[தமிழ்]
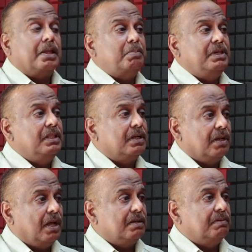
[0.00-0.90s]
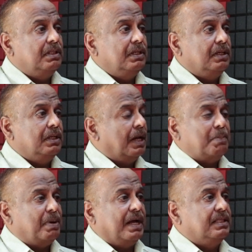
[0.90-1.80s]
தம்பி இந்த கிளாக்கை வந்து
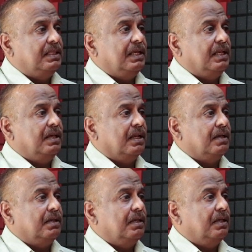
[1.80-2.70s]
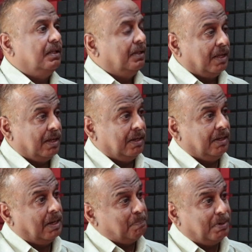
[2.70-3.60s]
நான் பார்த்ததே இல்லை எனக்கு நான்
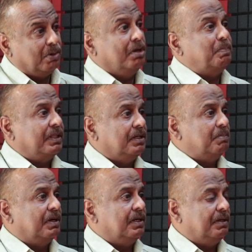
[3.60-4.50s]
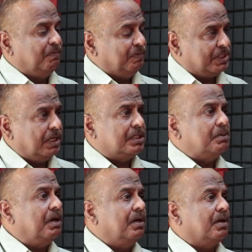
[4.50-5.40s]
எங்கள் அப்பா கூட பார்த்துருக்க மாட்டார்
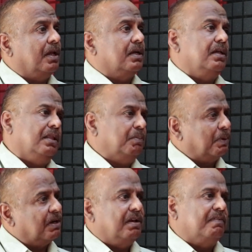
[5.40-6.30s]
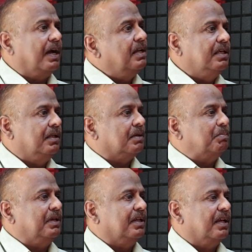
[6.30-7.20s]
விசேஷமான கிளாக்கு இது பரவாயில்ல வாங்கிடு
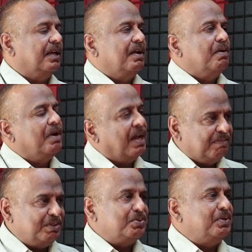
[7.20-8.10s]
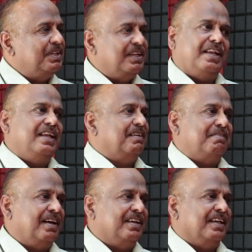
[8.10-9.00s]
தம்பி நான் அவர் சொன்னதுனால
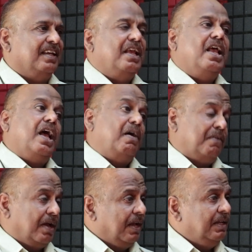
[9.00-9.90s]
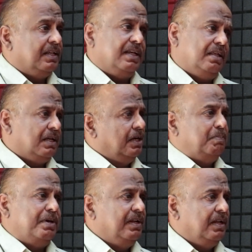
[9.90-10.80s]
நான் வாங்கினேன் வாங்கிட்டு அதை ரெடி
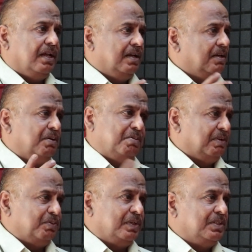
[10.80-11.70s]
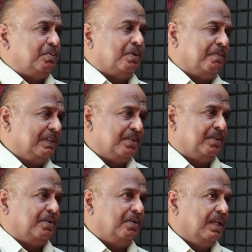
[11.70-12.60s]
பண்ணி நாங்கள் வச்சுருக்கோம்
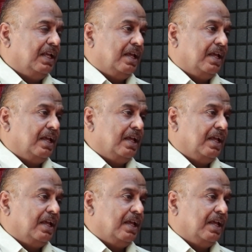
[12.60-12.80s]
வச்சுருந்தோம்